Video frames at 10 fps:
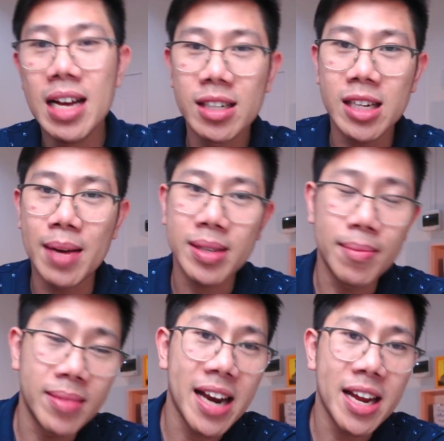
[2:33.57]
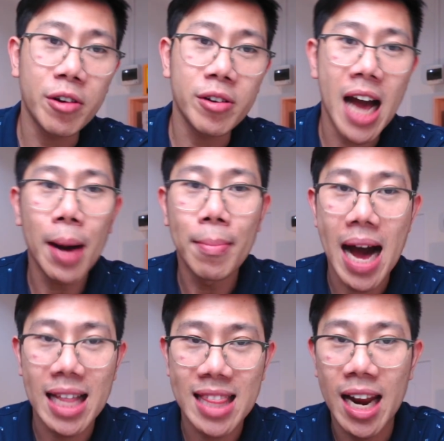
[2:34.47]
ก็ทำกำไรได้ค่อนข้างม
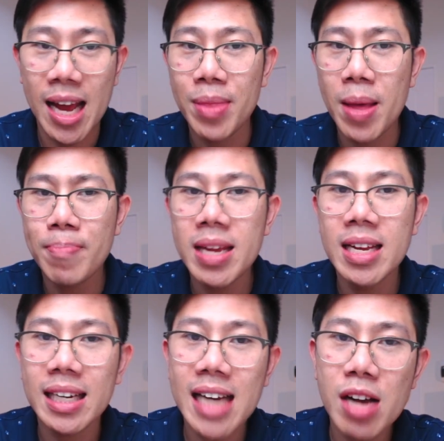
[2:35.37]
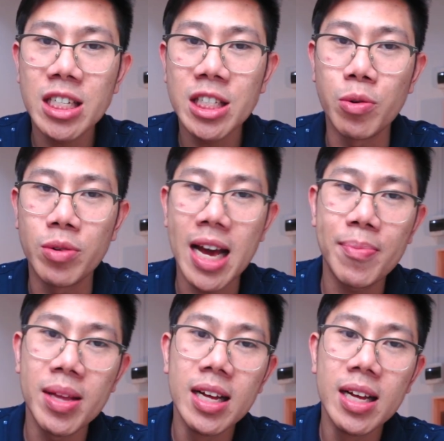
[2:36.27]
หาศาลนะครับ ในปี 1970เนี่ยครับ